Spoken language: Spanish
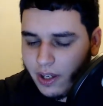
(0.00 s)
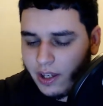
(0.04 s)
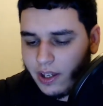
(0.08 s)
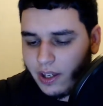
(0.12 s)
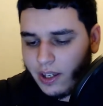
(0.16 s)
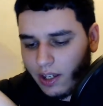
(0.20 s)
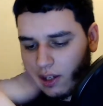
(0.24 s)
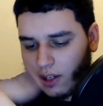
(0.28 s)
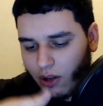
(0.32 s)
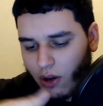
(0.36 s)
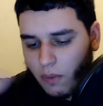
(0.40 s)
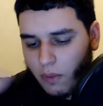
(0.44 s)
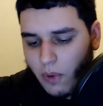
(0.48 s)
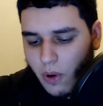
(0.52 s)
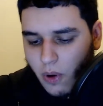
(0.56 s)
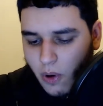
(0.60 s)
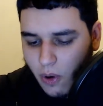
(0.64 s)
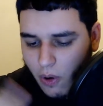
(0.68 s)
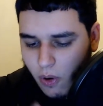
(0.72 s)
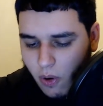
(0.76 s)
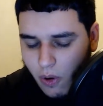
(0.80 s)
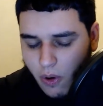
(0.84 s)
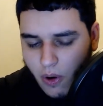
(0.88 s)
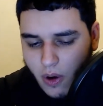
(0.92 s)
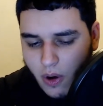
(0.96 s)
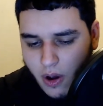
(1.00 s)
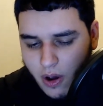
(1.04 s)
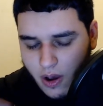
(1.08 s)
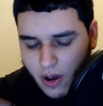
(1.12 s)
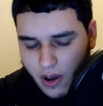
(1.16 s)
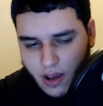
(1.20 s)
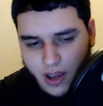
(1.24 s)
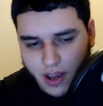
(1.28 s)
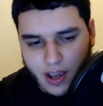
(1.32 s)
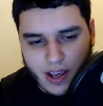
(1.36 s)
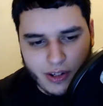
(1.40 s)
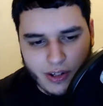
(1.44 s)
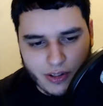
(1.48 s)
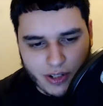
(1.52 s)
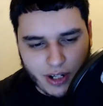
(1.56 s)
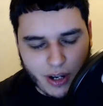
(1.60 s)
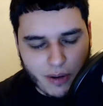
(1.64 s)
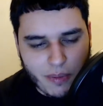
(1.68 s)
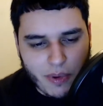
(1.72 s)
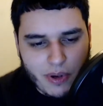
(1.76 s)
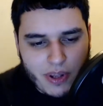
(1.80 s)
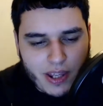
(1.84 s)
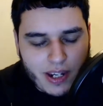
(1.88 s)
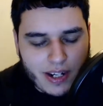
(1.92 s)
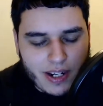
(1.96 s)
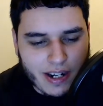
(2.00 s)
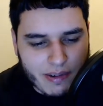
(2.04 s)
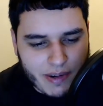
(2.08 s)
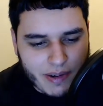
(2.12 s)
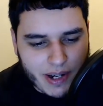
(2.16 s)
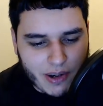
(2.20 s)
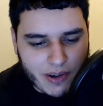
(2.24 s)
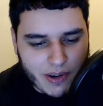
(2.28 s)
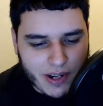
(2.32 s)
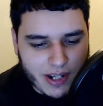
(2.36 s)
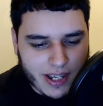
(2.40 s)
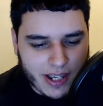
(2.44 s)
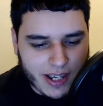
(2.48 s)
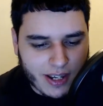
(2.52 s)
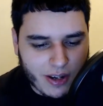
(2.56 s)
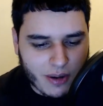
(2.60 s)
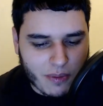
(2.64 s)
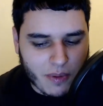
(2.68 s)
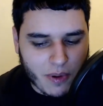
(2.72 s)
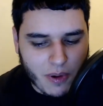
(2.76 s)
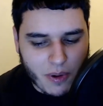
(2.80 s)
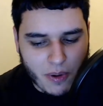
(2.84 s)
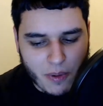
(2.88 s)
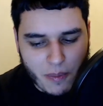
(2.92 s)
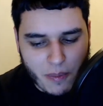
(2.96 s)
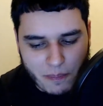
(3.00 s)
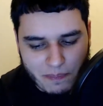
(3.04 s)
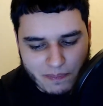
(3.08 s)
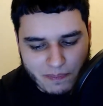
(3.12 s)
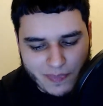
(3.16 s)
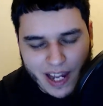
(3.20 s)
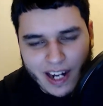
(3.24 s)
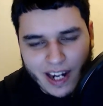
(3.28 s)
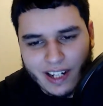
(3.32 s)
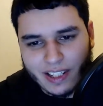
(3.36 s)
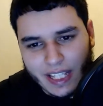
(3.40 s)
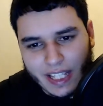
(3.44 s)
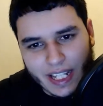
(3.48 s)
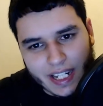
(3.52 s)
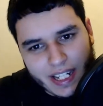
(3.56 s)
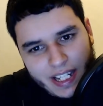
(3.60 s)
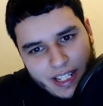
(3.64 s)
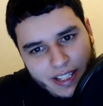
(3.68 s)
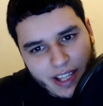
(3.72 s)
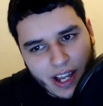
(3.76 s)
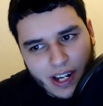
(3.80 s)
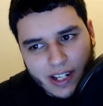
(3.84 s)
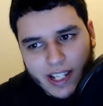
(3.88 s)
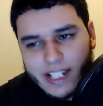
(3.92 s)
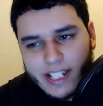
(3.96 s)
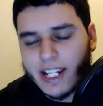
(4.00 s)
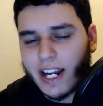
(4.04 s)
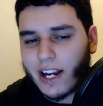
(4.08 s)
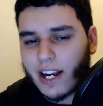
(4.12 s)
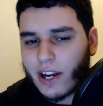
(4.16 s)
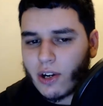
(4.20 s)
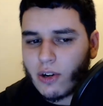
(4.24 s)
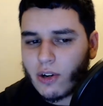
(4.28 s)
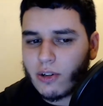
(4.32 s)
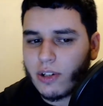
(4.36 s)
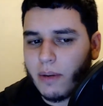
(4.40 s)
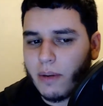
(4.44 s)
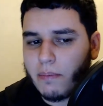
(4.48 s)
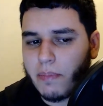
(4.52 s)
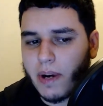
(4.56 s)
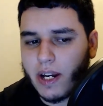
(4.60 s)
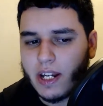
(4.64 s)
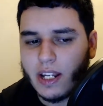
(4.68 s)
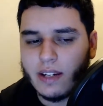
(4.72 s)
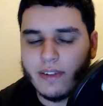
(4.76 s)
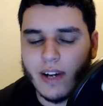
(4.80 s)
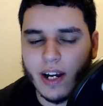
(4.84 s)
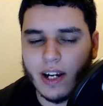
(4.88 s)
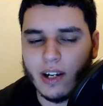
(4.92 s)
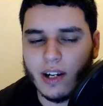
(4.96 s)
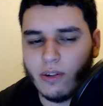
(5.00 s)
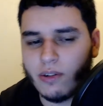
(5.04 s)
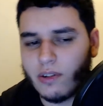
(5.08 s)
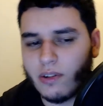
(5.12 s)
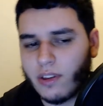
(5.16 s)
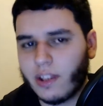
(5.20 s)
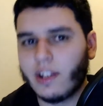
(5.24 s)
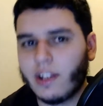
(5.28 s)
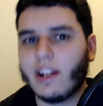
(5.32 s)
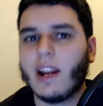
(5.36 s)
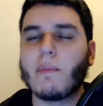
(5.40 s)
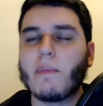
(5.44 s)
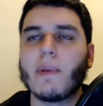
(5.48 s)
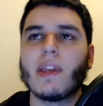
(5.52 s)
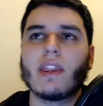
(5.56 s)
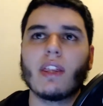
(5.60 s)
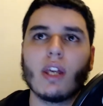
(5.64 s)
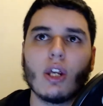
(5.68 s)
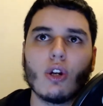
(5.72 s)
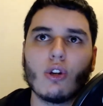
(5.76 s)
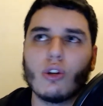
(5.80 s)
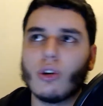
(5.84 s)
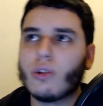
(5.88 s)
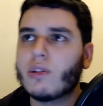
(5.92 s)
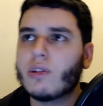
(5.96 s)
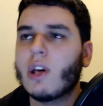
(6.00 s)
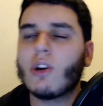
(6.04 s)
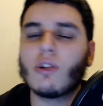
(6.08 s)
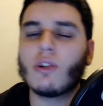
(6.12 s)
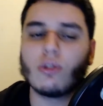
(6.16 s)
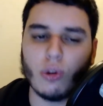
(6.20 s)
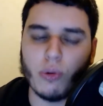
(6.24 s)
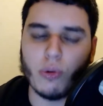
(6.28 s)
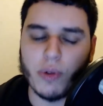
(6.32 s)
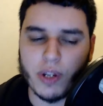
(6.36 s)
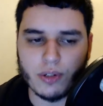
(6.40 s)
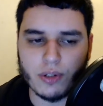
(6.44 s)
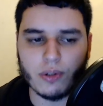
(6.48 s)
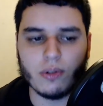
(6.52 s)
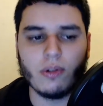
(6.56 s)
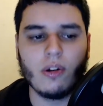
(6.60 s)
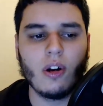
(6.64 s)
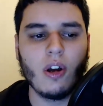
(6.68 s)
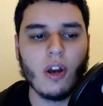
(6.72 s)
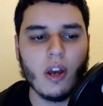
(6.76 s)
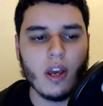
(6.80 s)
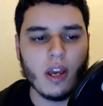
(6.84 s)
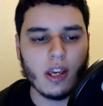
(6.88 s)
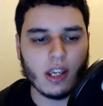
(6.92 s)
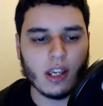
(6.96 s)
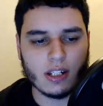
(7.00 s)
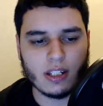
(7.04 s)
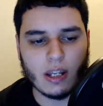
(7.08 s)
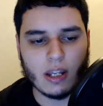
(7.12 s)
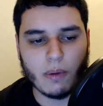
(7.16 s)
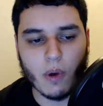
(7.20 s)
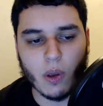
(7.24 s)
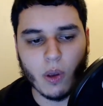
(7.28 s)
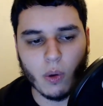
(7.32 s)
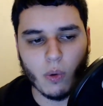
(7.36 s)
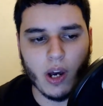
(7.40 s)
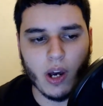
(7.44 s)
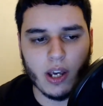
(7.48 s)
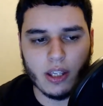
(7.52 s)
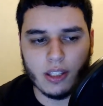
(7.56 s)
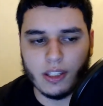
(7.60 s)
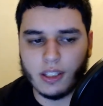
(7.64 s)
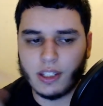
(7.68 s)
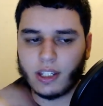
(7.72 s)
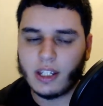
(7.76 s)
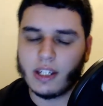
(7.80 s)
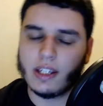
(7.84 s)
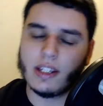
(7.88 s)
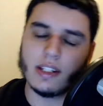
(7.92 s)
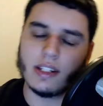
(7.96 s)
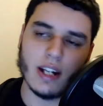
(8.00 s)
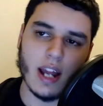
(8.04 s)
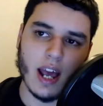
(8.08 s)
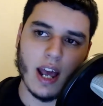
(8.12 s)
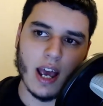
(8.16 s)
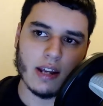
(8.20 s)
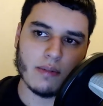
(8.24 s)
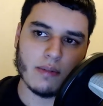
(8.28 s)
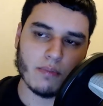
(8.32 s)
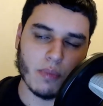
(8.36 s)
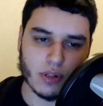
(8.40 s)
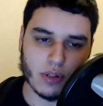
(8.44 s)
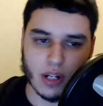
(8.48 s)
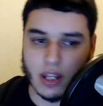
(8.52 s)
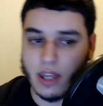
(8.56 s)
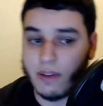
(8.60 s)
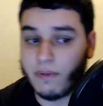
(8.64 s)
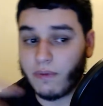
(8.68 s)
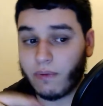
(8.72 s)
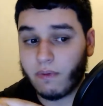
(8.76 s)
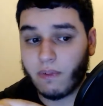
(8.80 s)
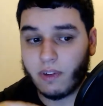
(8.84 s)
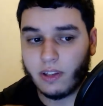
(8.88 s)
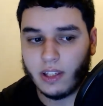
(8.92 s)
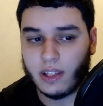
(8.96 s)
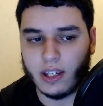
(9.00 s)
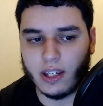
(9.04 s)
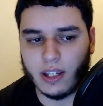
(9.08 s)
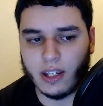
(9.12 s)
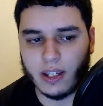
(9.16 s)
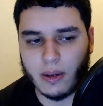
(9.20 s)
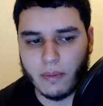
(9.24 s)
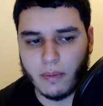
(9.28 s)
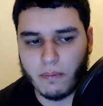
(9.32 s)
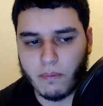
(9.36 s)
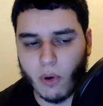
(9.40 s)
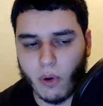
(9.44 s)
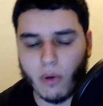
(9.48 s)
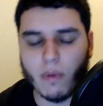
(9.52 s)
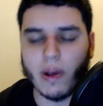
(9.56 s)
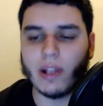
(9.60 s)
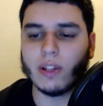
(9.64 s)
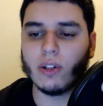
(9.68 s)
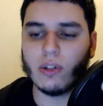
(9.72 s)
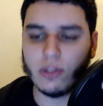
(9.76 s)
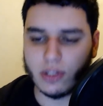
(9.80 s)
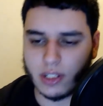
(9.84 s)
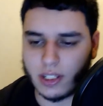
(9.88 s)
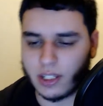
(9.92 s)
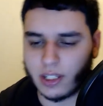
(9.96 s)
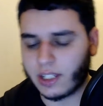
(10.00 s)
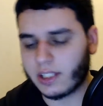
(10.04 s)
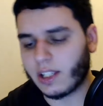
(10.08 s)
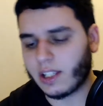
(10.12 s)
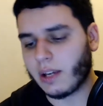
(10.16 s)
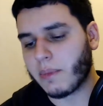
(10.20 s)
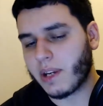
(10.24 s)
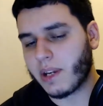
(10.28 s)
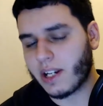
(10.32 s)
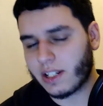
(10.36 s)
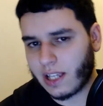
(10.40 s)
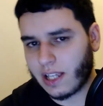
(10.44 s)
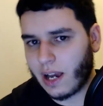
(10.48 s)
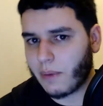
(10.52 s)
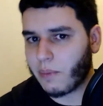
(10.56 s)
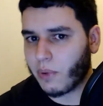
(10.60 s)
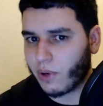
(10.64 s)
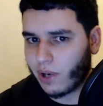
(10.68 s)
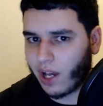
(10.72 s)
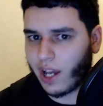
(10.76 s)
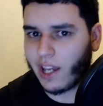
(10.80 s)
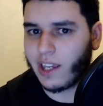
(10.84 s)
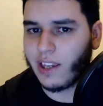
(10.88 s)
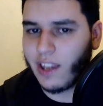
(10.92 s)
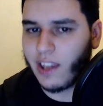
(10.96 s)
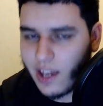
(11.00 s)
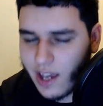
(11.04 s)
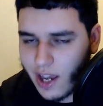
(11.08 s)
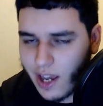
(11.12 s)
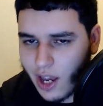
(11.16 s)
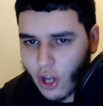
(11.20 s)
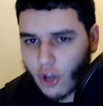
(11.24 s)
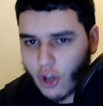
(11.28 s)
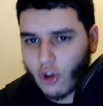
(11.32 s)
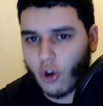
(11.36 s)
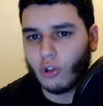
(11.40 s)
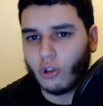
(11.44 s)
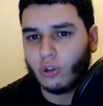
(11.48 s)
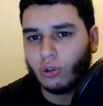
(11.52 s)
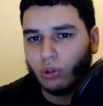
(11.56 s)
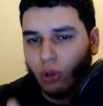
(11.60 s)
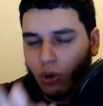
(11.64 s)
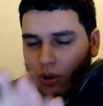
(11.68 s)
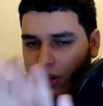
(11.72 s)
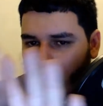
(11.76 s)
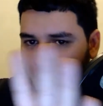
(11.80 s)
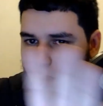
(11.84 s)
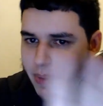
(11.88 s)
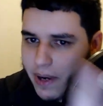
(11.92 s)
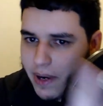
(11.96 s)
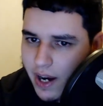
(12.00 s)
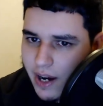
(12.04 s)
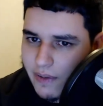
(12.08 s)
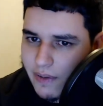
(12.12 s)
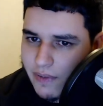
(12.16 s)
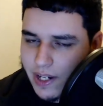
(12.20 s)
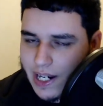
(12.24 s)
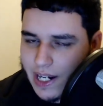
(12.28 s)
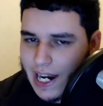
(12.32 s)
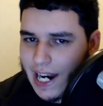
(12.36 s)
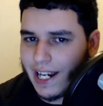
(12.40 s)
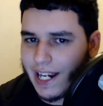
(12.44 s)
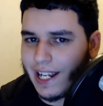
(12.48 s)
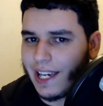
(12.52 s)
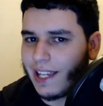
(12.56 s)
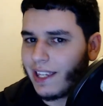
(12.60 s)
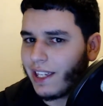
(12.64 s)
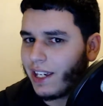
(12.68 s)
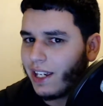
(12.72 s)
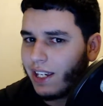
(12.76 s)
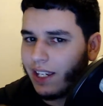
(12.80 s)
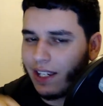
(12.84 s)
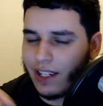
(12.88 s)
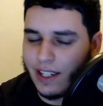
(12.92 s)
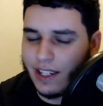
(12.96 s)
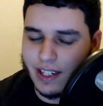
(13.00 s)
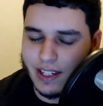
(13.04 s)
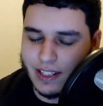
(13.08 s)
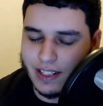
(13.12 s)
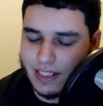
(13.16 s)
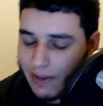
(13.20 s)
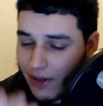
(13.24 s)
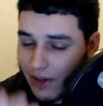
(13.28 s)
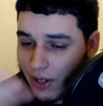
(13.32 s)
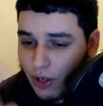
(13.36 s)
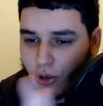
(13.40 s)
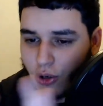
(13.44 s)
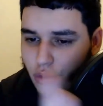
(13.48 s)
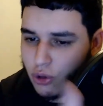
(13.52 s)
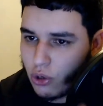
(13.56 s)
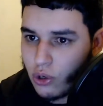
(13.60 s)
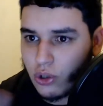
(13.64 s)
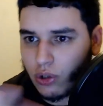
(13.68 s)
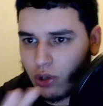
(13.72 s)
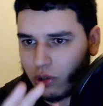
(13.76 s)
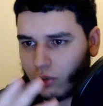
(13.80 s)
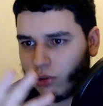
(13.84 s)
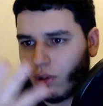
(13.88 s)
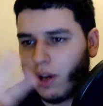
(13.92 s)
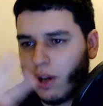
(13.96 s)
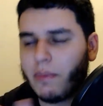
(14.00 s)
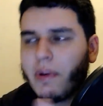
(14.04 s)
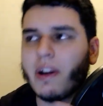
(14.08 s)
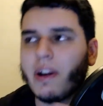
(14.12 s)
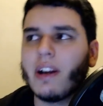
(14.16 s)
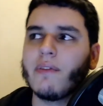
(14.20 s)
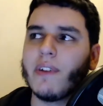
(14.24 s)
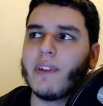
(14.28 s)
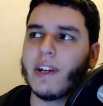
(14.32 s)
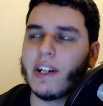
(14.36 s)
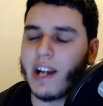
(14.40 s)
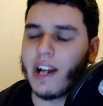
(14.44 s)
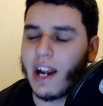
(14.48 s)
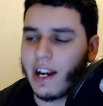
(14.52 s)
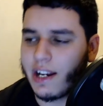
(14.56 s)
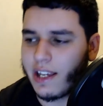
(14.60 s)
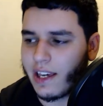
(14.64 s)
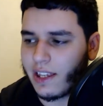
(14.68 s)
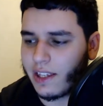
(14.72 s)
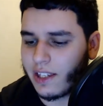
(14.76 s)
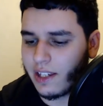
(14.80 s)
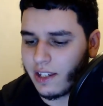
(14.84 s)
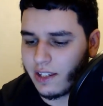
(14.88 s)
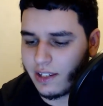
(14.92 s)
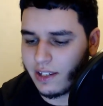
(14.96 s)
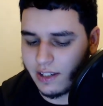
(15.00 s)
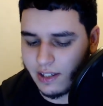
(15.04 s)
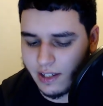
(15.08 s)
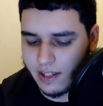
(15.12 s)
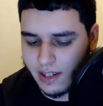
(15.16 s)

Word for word: como no sé cómo describirlo, es que es como carteritas que se enrollan para llevar los lapiceros, los dados, todo eso, que está muy guay y que es la esposa de, de Paul Baldowski, que también está por ahí con toda la parafernalia de. Estaban los dos con toda la parafernalia de.